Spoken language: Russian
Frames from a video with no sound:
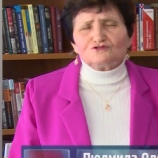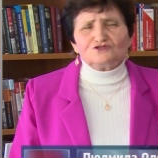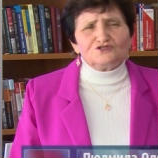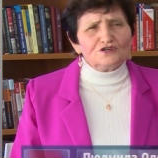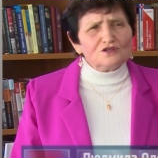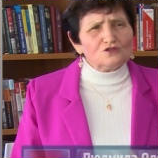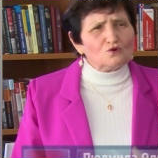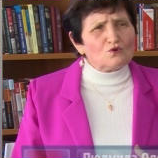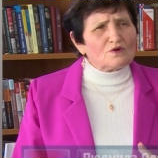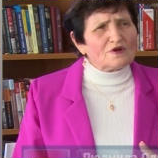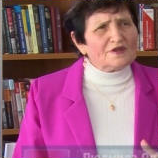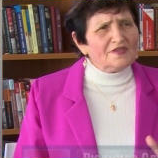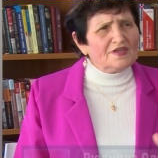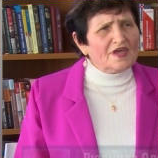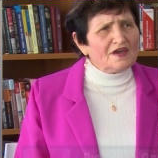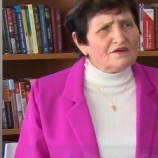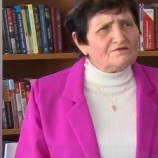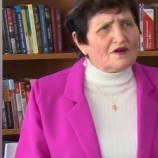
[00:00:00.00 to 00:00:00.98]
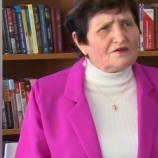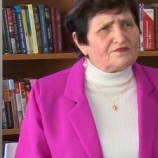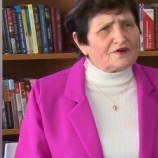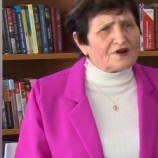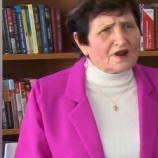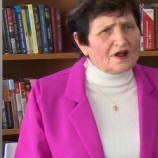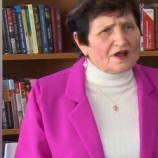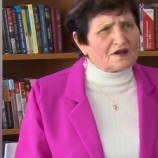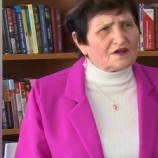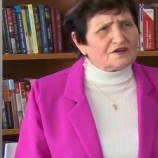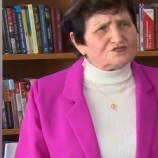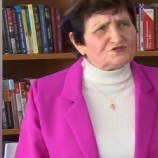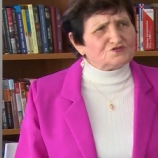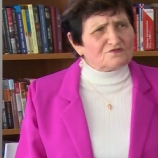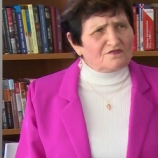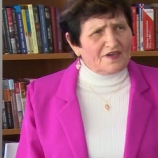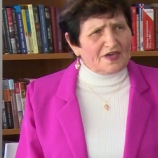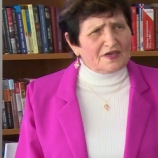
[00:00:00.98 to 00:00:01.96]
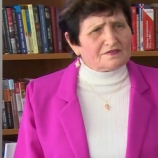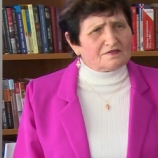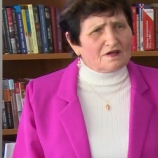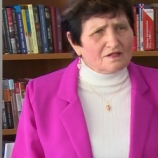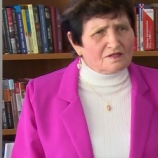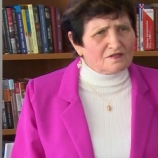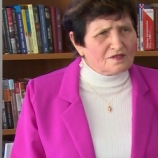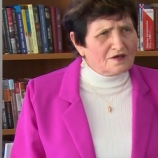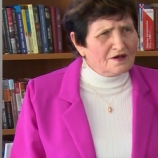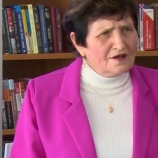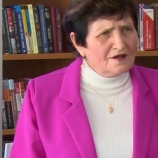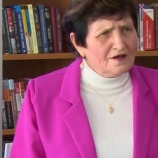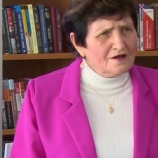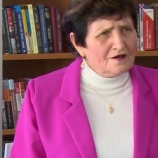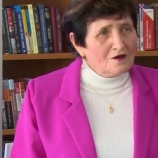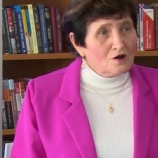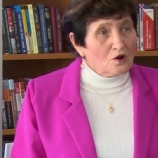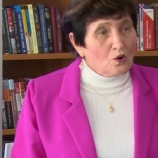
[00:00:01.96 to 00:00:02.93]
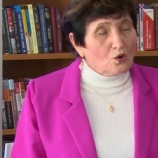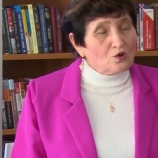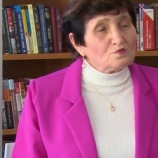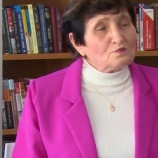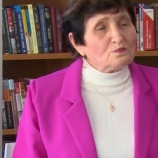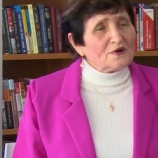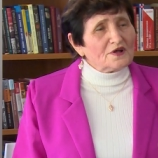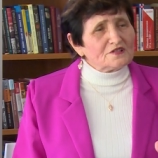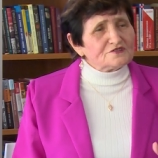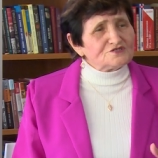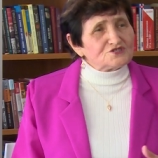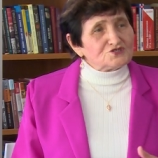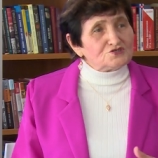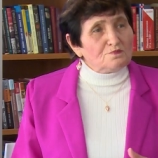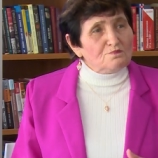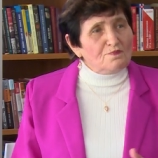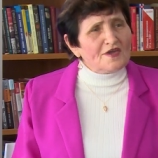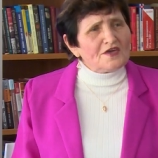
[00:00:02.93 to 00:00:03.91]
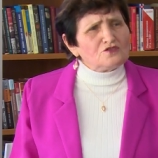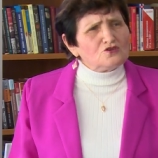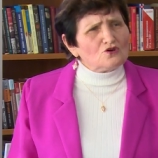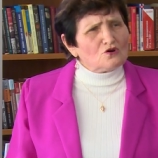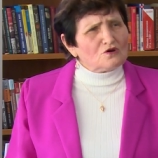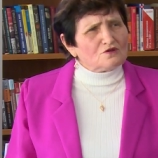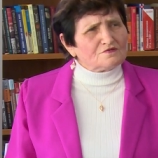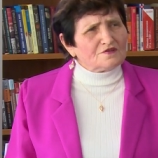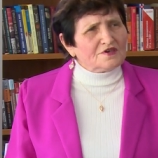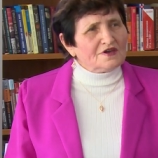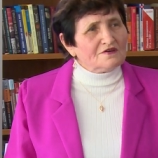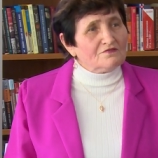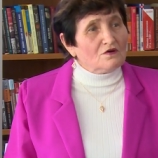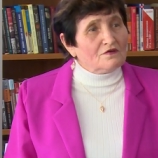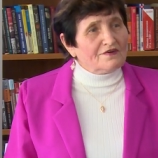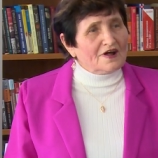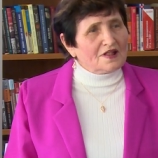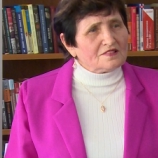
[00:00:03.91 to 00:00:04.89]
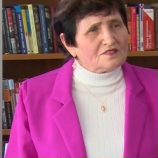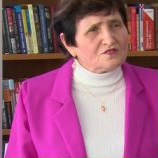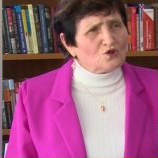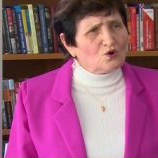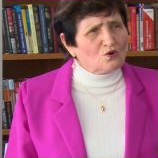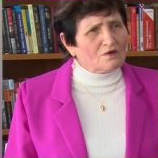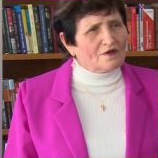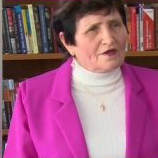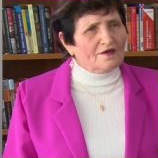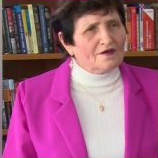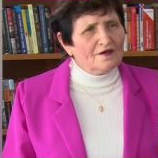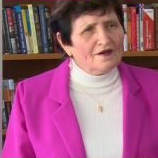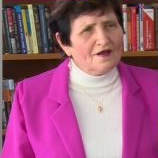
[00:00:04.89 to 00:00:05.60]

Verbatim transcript: силу гнева враг изведал, он был сметен его волной,